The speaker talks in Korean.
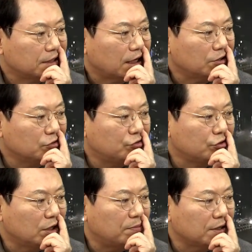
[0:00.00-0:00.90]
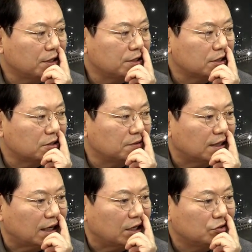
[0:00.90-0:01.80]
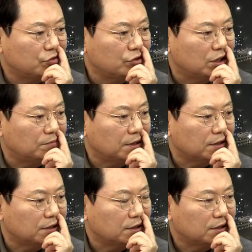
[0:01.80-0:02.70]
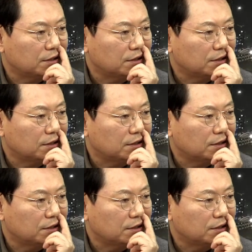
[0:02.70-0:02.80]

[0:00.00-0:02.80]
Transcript: 아주 중요한 판결이 있었습니다. 아주 중요한 판결.